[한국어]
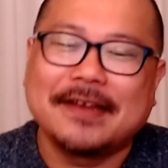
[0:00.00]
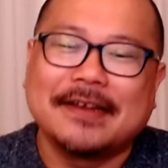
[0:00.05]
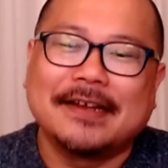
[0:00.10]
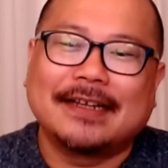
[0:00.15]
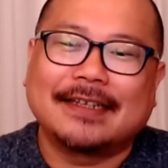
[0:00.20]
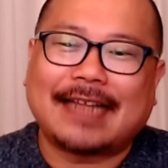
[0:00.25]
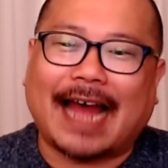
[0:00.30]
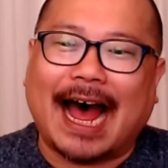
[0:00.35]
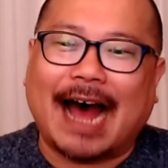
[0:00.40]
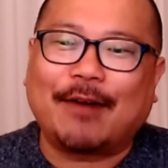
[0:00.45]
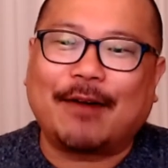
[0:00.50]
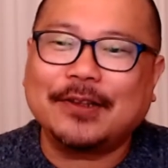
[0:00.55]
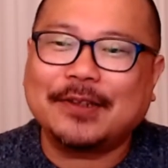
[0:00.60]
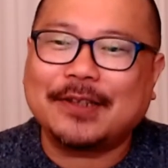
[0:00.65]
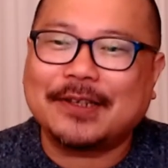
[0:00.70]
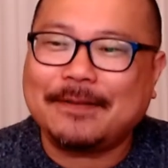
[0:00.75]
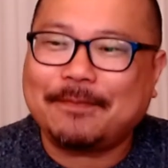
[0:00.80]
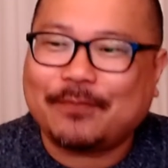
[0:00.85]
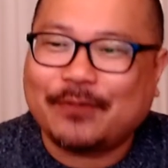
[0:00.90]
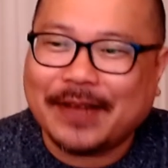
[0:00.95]

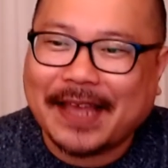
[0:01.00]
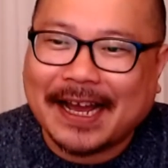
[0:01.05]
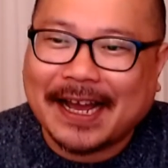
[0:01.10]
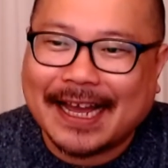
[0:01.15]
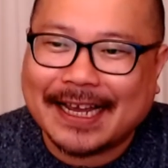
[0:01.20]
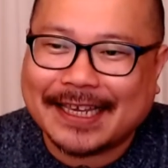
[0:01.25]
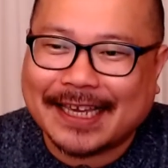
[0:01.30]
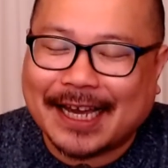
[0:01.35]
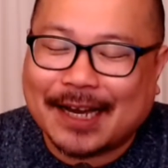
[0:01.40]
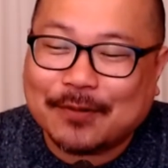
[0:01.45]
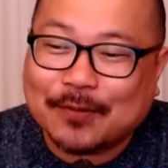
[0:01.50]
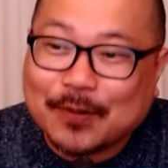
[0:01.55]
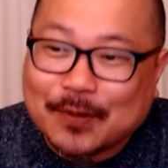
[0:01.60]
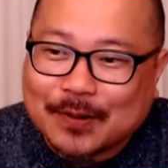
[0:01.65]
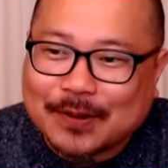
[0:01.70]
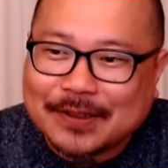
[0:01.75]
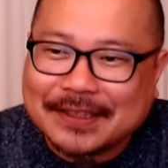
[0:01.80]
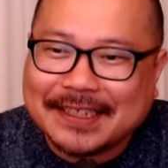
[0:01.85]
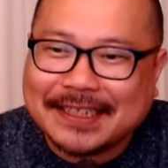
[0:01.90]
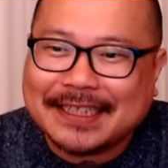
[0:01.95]
당원들을 불행하게 하고
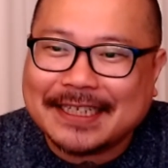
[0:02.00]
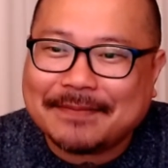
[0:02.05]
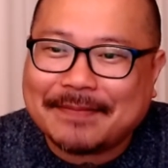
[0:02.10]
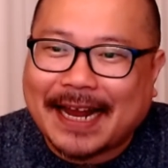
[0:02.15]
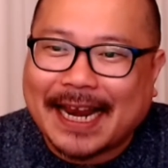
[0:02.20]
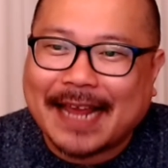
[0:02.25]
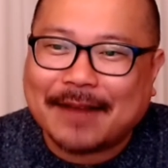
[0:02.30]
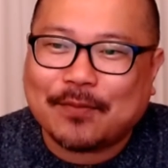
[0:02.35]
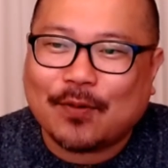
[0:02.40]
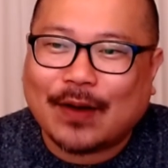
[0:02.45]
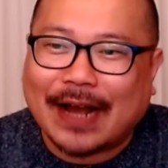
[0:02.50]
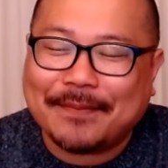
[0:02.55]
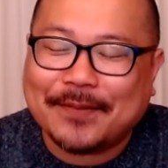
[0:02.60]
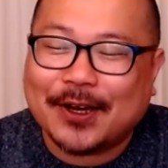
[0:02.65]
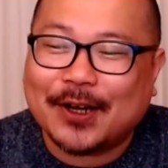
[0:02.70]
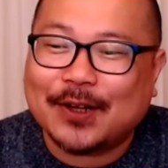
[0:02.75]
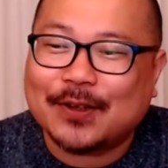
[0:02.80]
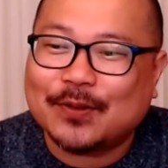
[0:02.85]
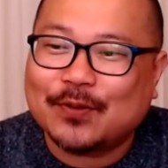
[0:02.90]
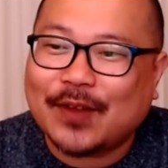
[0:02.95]
니들만
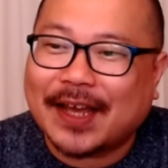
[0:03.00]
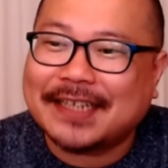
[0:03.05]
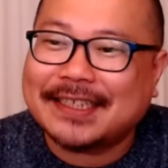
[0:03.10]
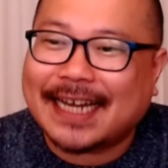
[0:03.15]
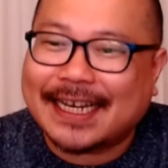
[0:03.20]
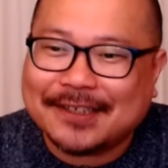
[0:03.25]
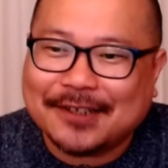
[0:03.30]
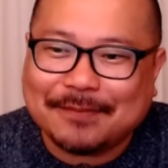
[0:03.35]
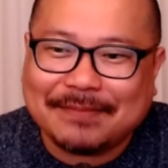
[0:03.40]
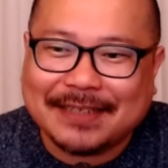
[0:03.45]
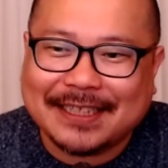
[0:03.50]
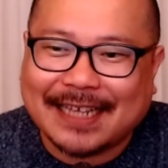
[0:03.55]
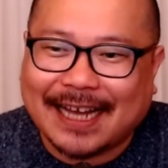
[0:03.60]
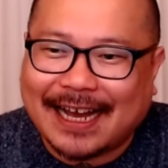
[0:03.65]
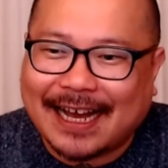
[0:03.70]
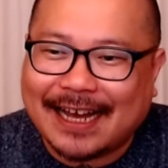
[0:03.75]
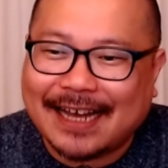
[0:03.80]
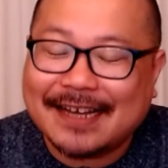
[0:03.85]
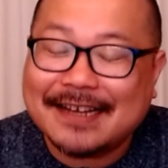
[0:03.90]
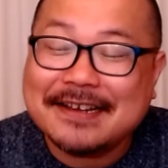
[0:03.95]
행복하면 되냐
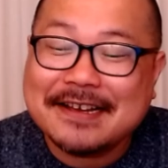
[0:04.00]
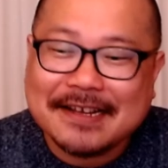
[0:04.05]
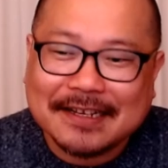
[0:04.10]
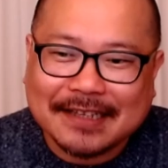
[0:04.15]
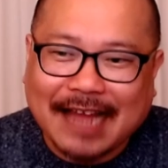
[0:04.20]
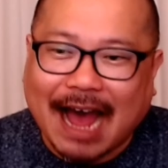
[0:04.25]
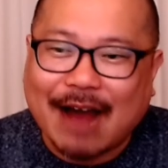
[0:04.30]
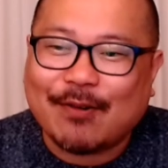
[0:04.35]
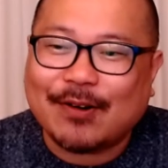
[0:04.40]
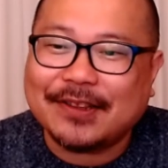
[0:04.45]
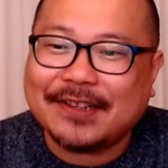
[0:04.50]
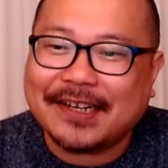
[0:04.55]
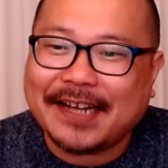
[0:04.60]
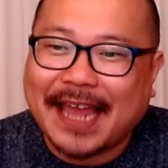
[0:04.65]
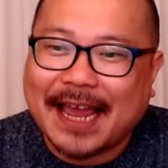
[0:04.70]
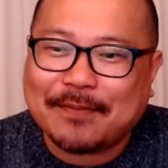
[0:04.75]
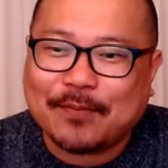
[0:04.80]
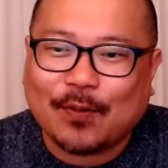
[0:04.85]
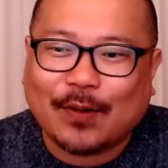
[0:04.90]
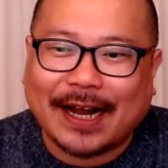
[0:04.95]
이겁니다. 당원들이
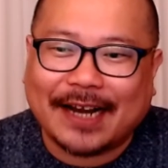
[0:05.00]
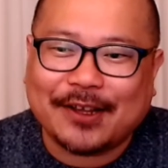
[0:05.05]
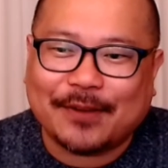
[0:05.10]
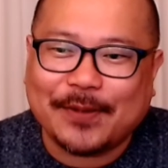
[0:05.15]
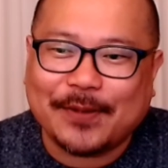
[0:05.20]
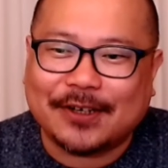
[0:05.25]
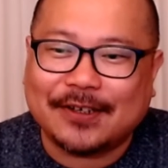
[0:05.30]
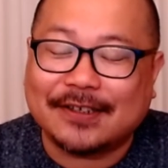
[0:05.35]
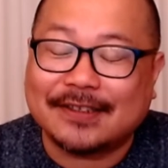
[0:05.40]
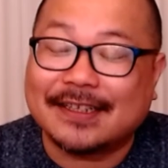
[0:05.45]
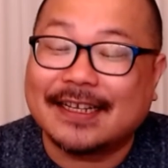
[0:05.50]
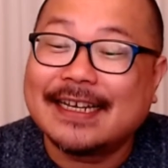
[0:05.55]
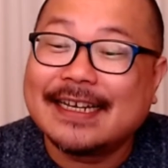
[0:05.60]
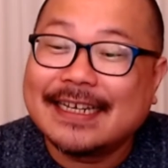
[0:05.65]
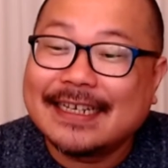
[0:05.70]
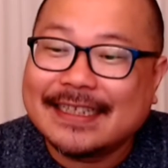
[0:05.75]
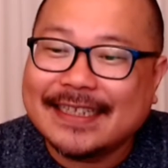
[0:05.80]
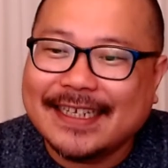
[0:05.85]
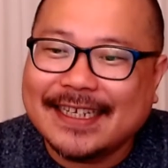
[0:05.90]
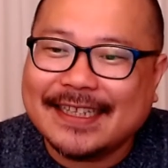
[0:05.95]
행복하려면
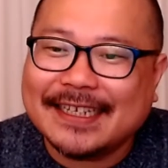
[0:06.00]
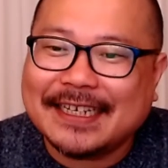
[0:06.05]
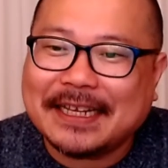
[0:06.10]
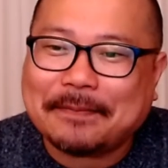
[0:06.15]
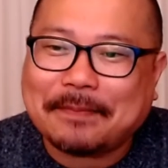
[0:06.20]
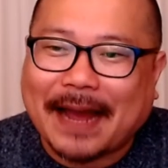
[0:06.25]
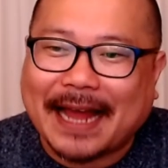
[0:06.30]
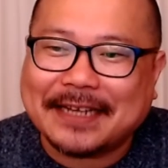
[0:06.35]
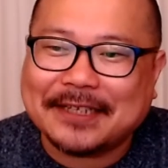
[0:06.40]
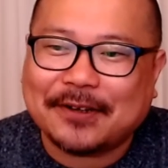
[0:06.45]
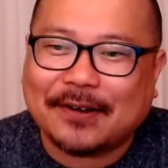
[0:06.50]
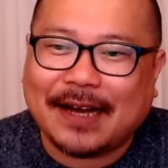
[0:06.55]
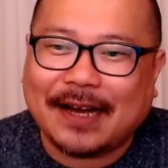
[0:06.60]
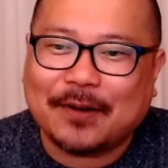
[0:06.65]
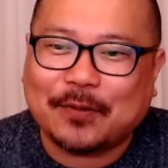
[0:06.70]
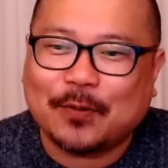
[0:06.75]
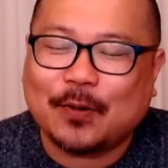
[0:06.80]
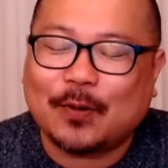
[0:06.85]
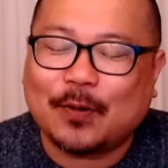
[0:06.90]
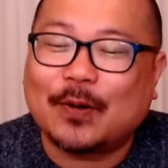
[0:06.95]
니들이
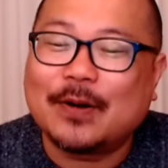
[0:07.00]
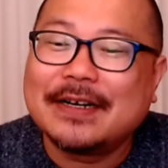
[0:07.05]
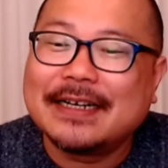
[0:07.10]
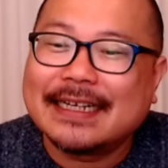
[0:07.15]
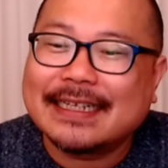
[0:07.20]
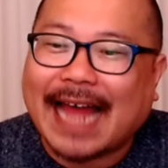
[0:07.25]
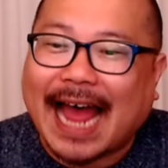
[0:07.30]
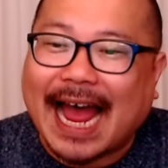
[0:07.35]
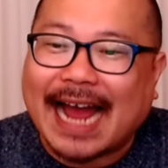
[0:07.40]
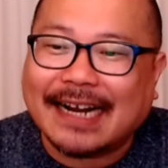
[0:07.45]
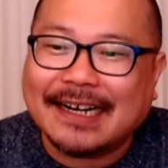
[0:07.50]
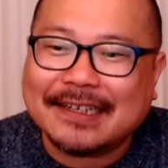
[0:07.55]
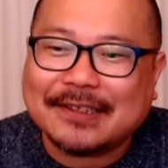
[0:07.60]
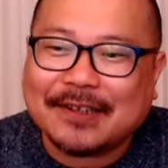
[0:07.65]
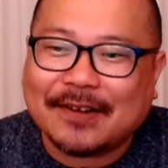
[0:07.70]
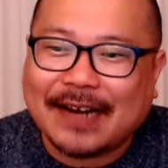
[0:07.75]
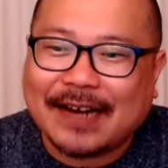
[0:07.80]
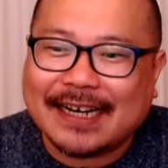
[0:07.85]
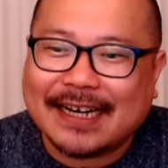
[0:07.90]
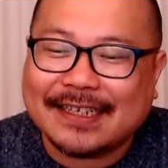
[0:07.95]
반성하고 당을
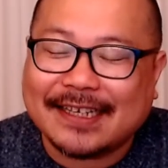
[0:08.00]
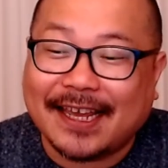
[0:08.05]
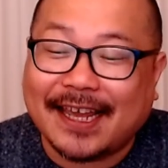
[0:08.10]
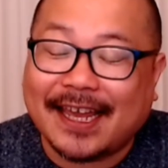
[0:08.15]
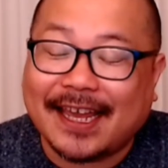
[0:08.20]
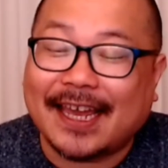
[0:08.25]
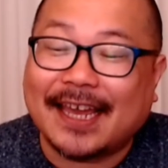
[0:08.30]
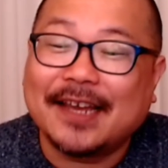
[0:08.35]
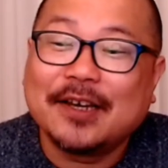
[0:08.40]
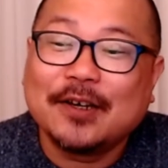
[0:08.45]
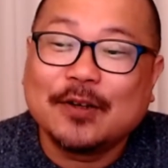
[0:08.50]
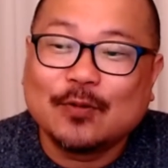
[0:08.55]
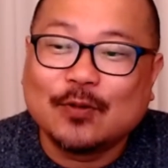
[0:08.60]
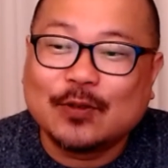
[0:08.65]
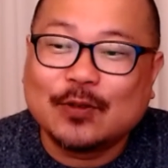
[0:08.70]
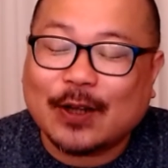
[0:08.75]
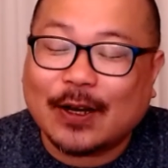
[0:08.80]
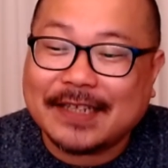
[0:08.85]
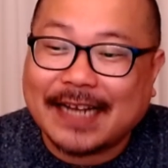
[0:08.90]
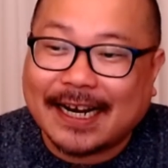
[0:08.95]
떠나는 게
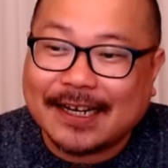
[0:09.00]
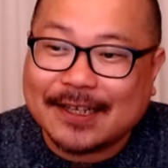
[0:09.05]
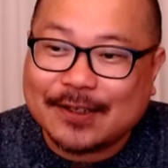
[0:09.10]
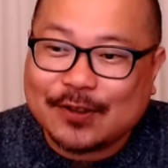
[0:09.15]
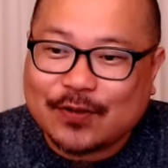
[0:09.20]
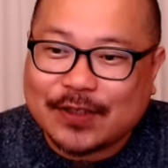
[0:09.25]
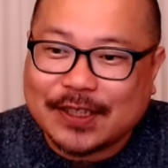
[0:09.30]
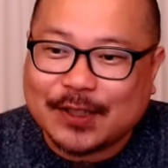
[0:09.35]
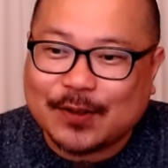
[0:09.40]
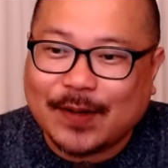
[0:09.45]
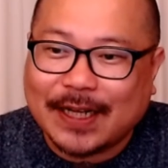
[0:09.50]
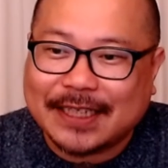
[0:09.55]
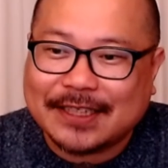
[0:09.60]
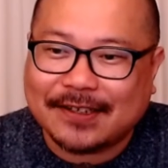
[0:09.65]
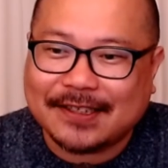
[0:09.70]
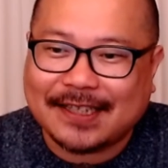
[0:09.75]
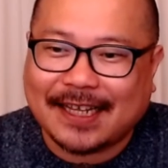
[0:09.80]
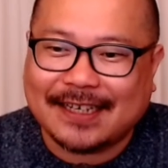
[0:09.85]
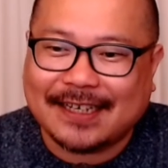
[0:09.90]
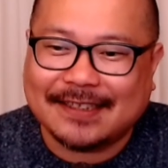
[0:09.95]
우선이라는 취지로 해석이
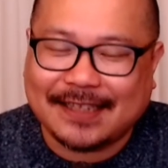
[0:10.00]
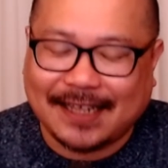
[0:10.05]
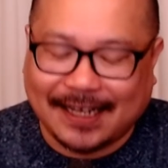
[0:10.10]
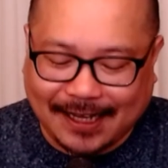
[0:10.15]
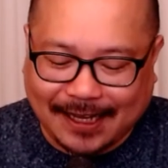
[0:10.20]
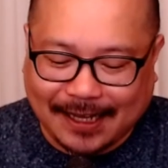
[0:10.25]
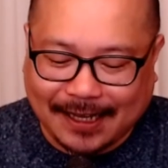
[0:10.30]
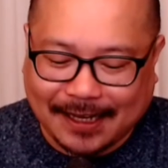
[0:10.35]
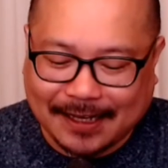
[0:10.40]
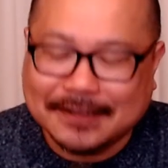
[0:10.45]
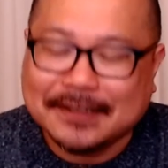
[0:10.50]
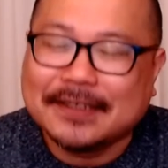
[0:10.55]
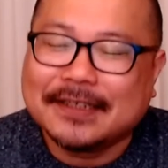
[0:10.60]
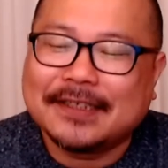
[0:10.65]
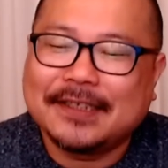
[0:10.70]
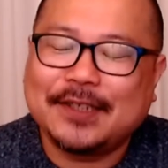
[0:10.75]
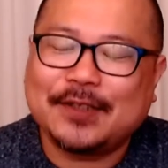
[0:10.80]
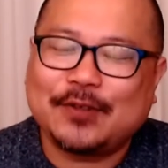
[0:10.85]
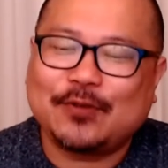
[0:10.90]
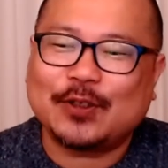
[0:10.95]
되는데
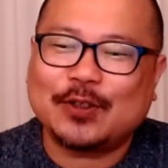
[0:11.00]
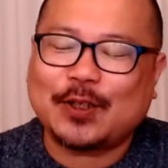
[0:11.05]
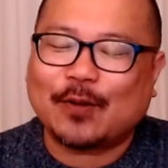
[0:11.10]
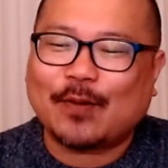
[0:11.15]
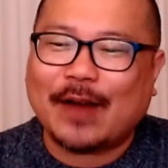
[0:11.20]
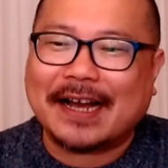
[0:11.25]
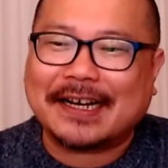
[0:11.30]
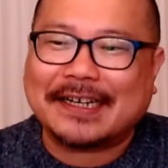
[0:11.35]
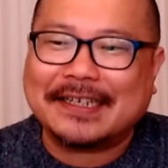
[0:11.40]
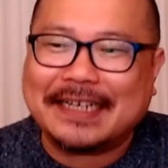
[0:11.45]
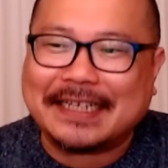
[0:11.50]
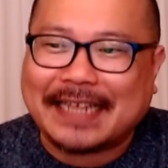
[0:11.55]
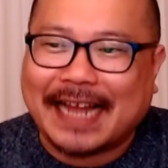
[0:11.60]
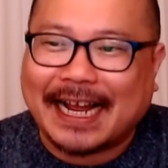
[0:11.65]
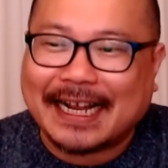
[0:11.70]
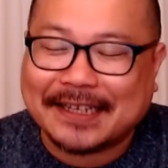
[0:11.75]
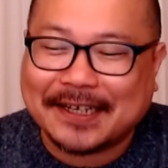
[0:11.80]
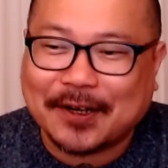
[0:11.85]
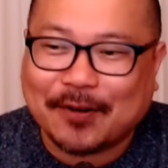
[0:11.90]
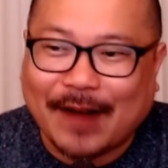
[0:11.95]
이준석과 그
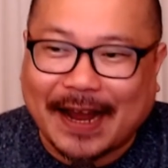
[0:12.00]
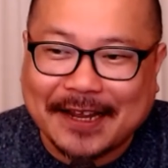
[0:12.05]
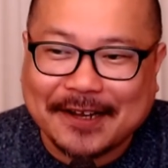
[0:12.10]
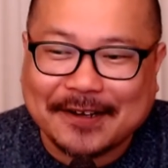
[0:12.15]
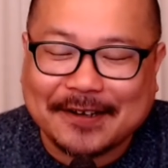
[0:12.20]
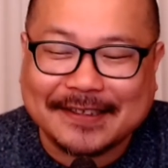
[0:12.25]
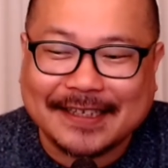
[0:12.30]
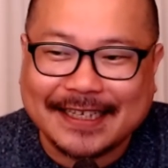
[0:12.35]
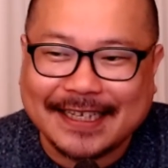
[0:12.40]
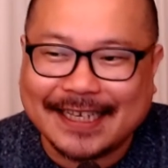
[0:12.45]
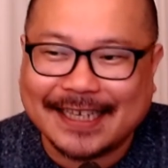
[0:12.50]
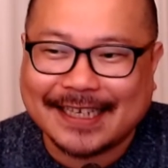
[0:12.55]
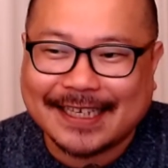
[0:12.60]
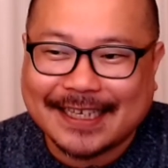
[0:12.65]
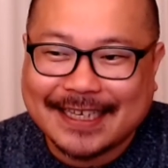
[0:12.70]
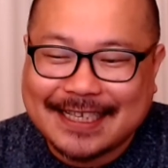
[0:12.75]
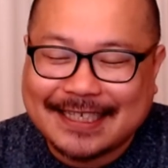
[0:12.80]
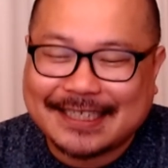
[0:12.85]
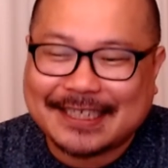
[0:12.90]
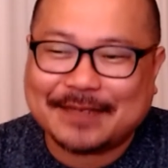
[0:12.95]
일당들이 과연 이
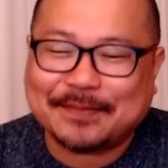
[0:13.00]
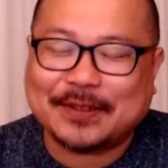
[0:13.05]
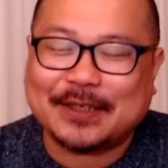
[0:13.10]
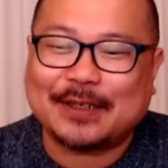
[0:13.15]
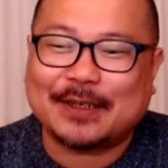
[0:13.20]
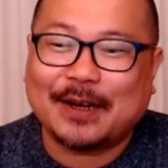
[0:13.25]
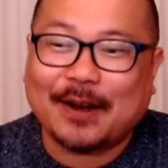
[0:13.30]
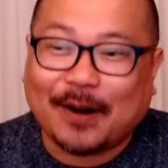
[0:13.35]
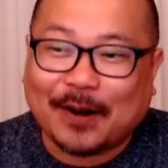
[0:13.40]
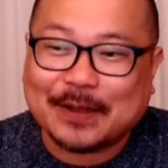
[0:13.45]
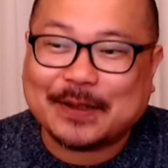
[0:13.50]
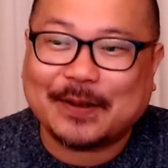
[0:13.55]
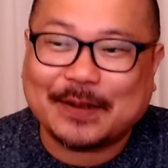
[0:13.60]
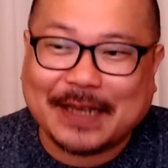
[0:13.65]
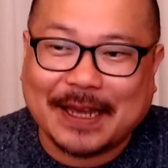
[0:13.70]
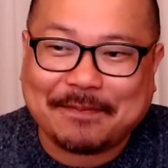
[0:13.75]
일침을 어떻게